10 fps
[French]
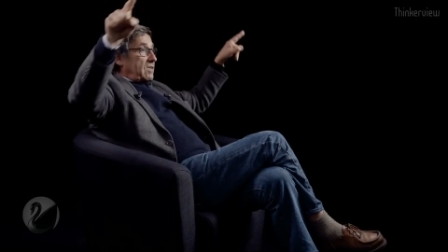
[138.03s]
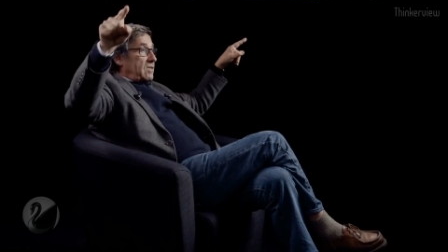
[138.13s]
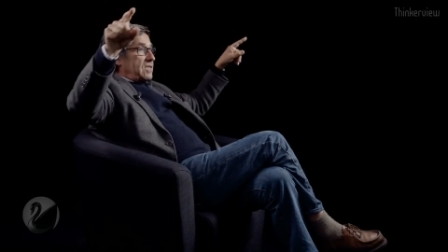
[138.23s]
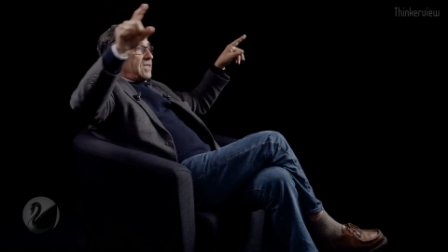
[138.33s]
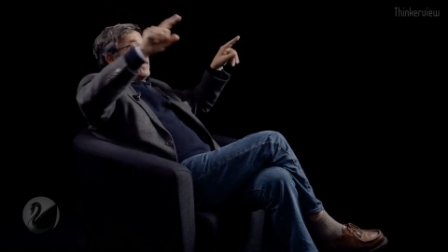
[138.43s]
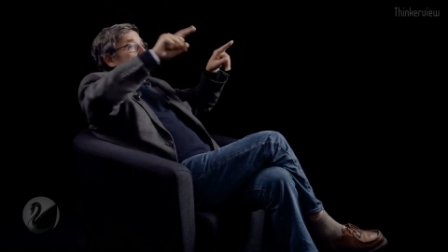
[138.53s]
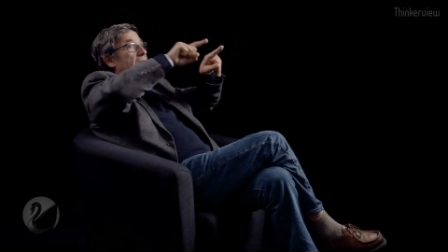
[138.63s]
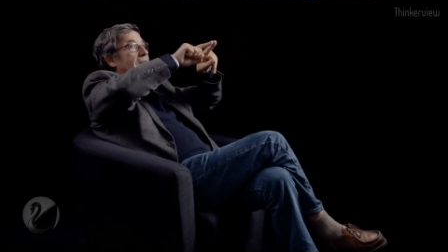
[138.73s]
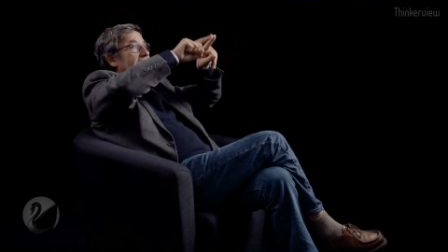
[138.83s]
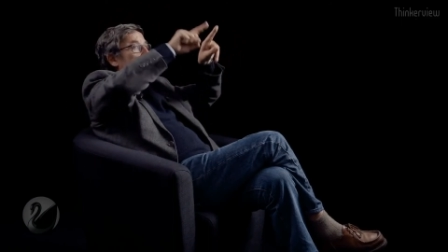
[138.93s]
si
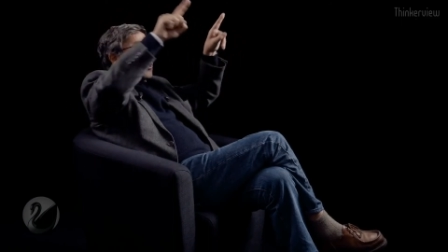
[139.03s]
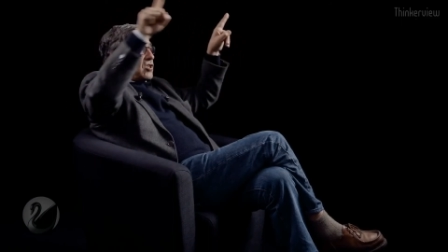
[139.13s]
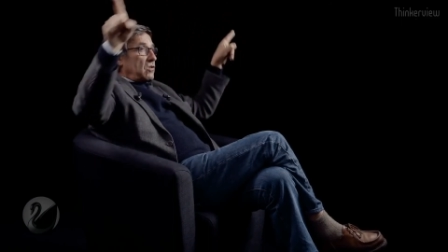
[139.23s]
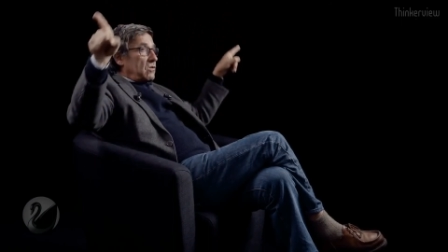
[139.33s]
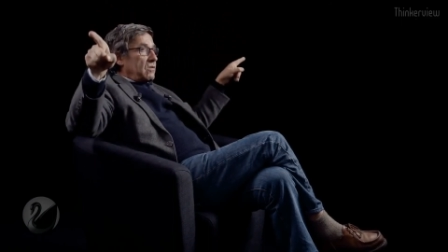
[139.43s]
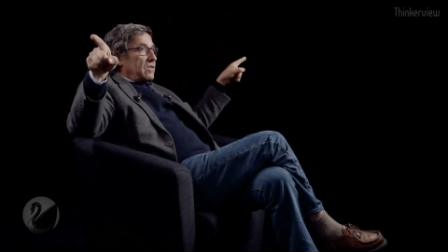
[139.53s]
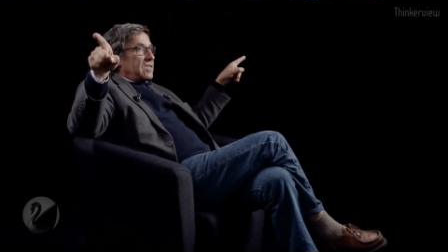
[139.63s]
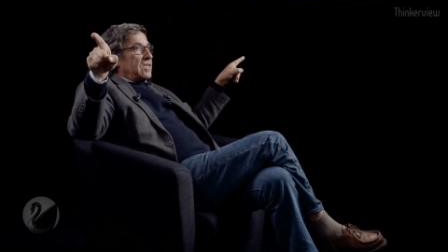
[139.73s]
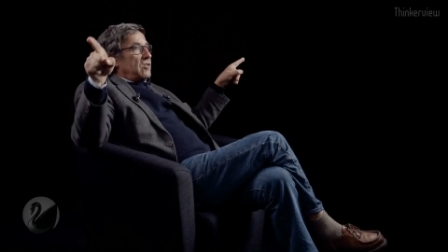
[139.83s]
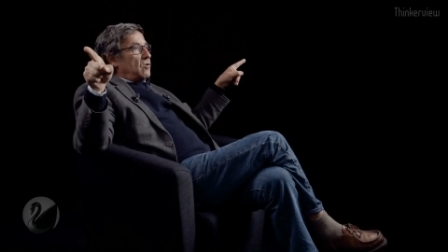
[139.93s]
les gens
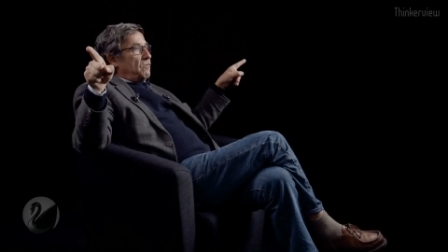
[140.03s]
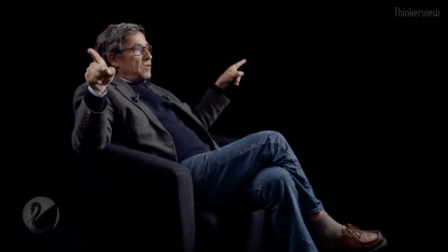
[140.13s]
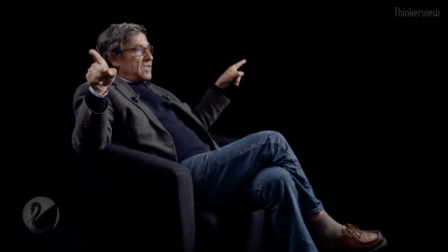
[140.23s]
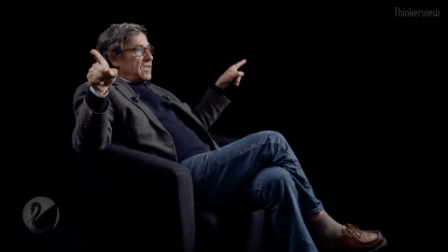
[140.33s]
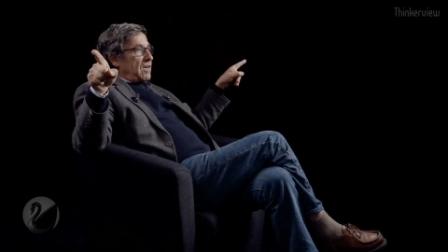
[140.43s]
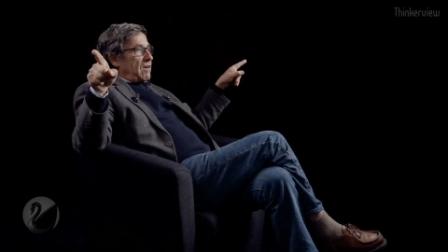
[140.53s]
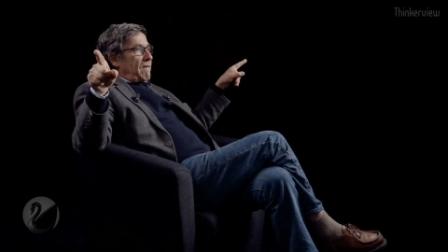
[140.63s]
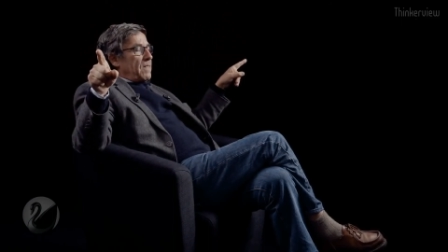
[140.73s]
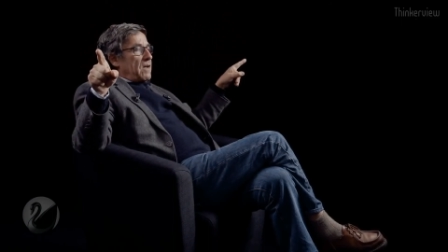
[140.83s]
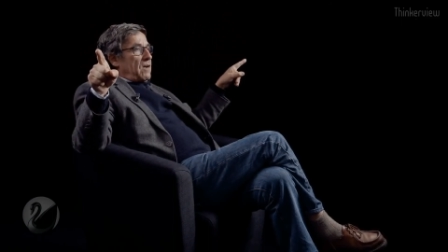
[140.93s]
des élites officielles
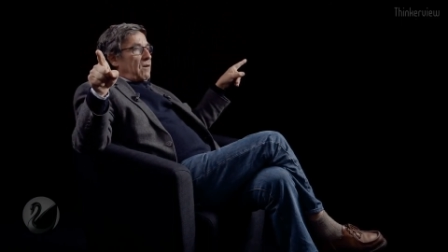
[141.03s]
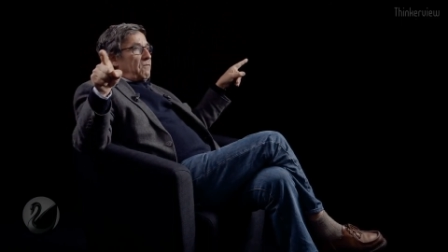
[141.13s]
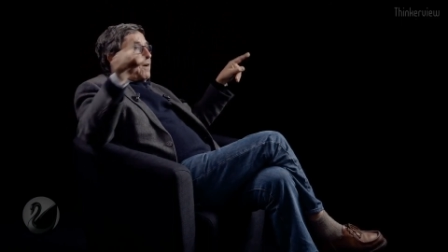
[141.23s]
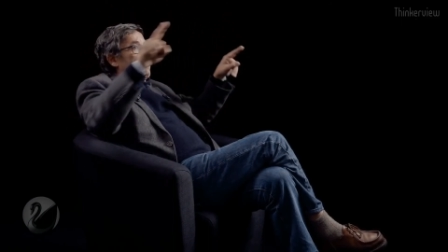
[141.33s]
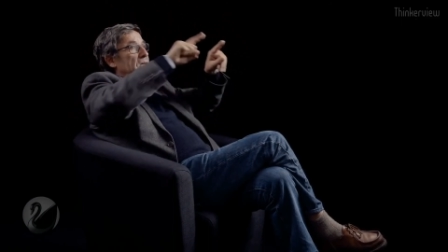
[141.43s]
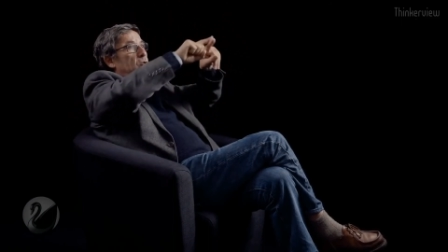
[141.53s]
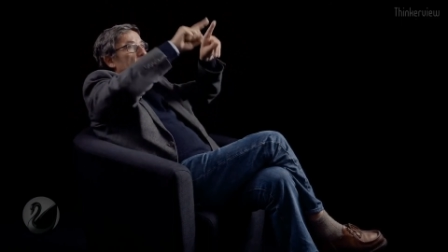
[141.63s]
fabrique une